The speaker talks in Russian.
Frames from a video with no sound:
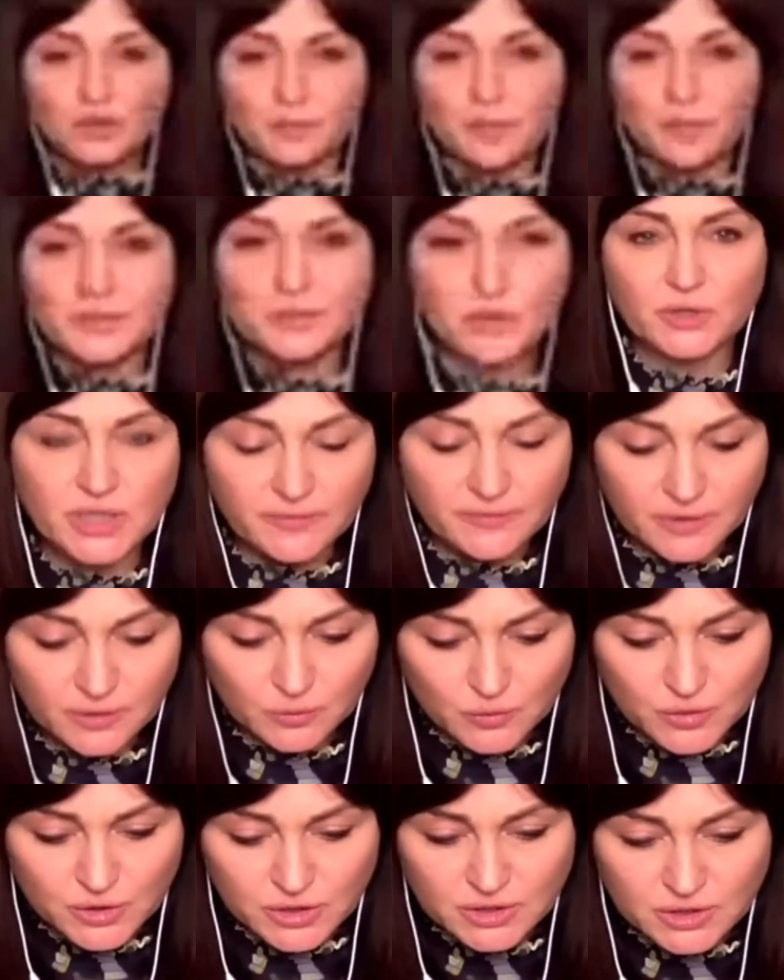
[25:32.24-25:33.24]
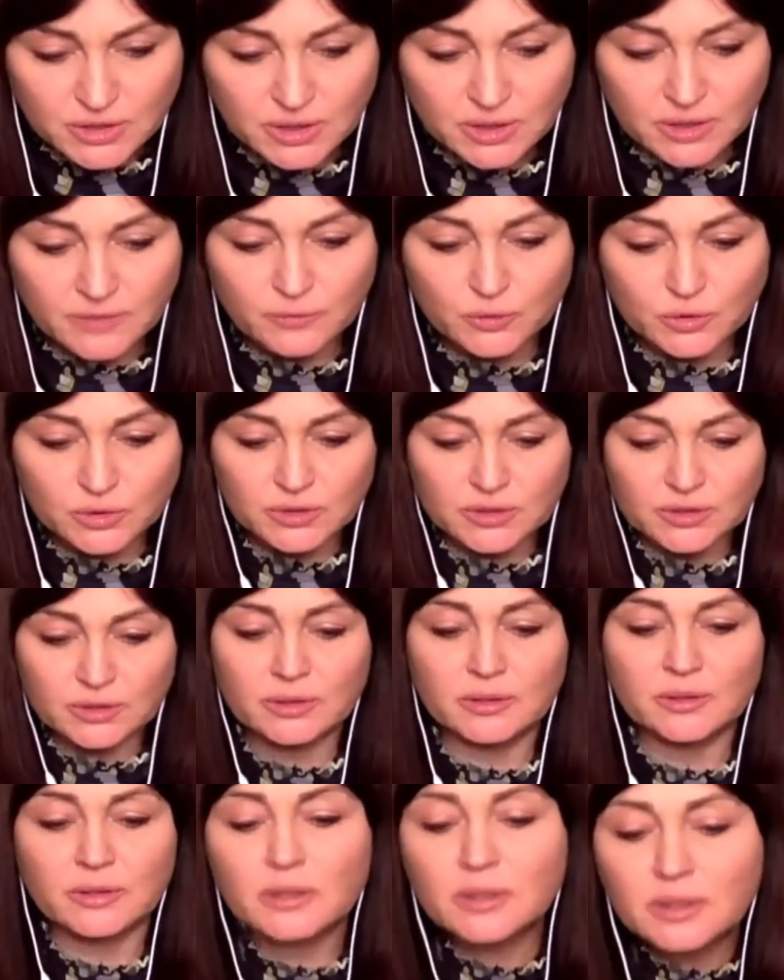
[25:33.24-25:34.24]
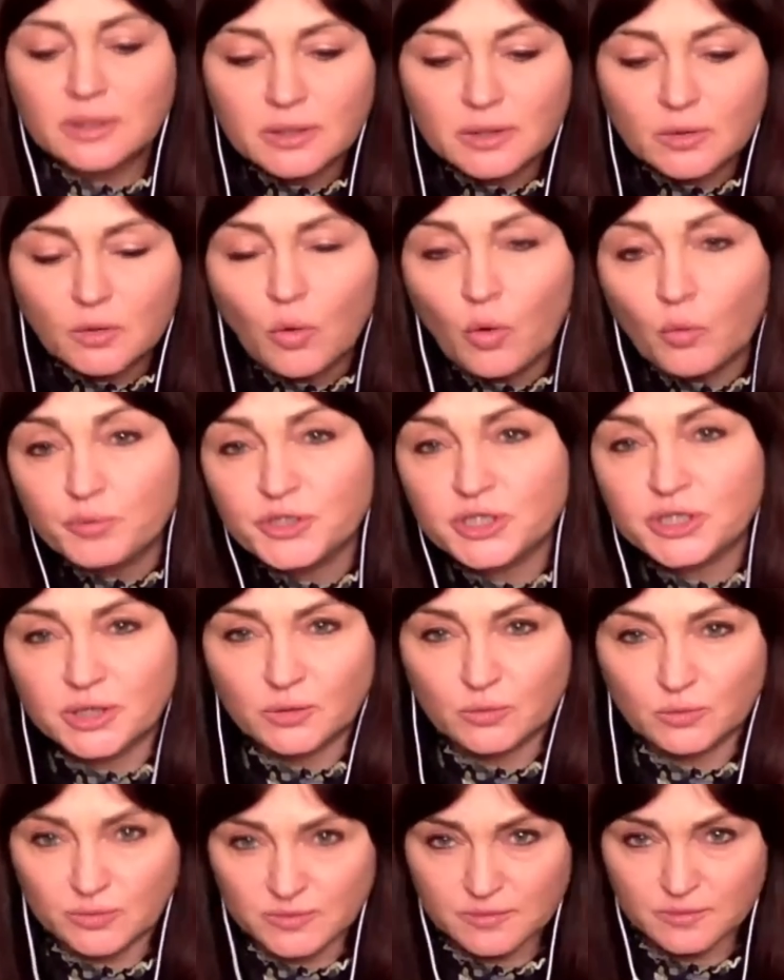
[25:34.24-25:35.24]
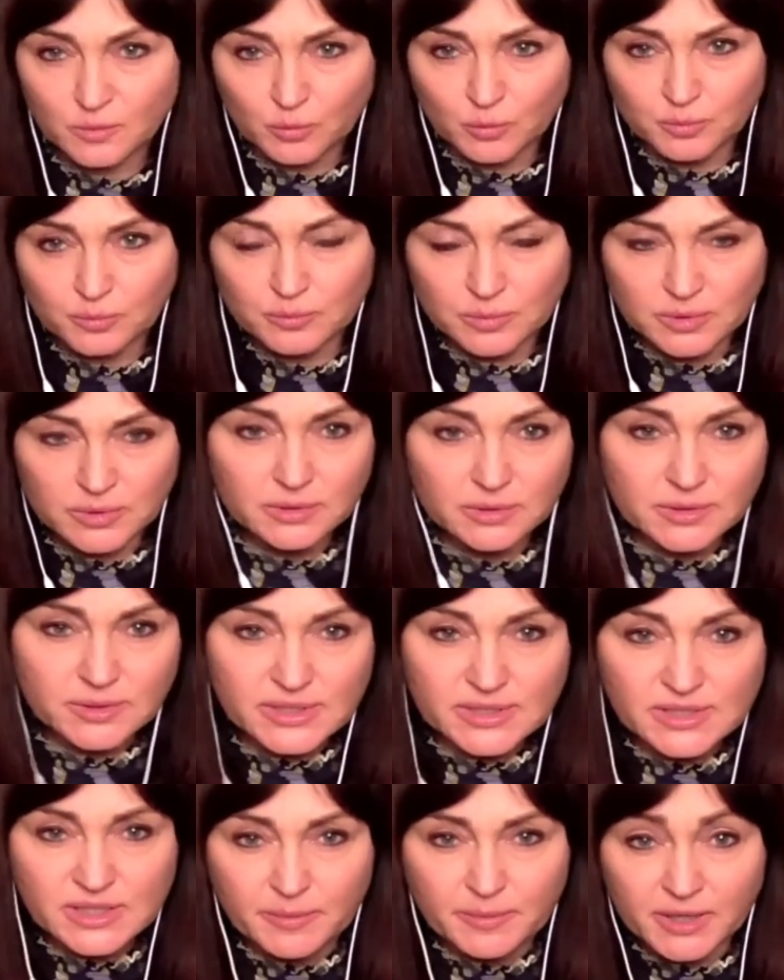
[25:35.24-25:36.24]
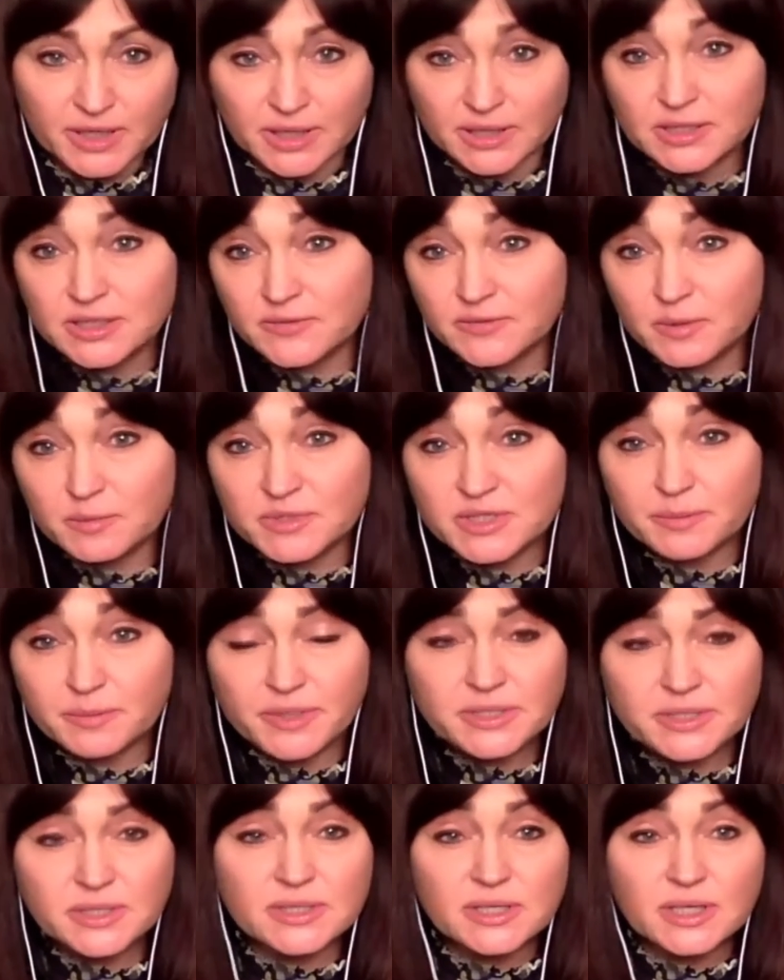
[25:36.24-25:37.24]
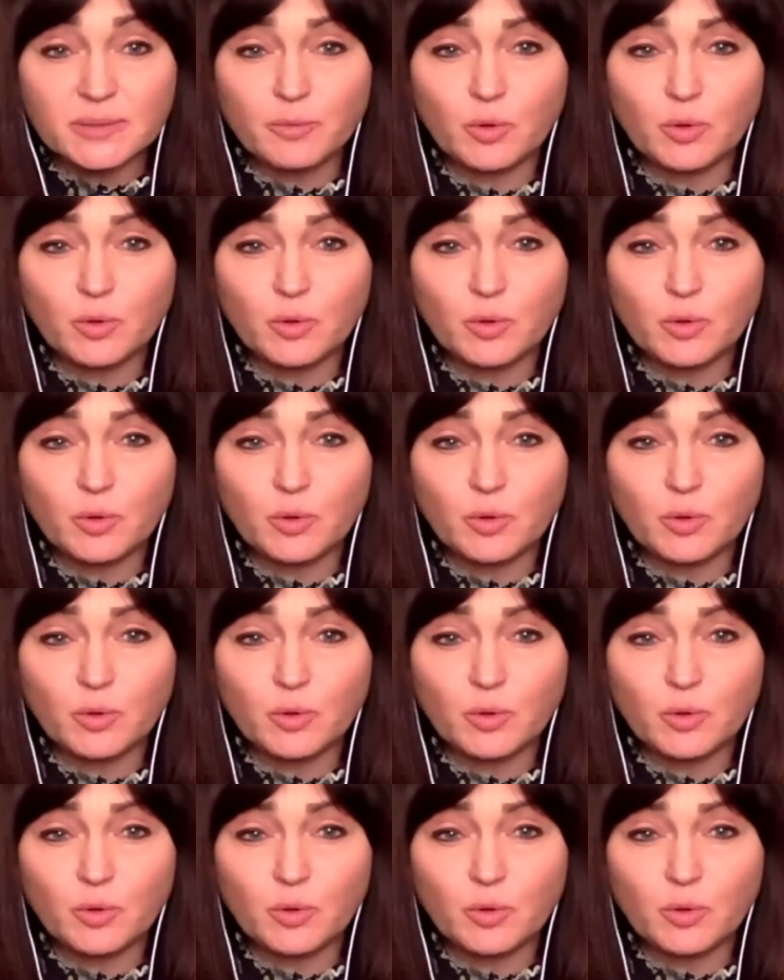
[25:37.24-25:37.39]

позвольте, я вернусь э, вот э, к общей такой системе коллективной безопасности.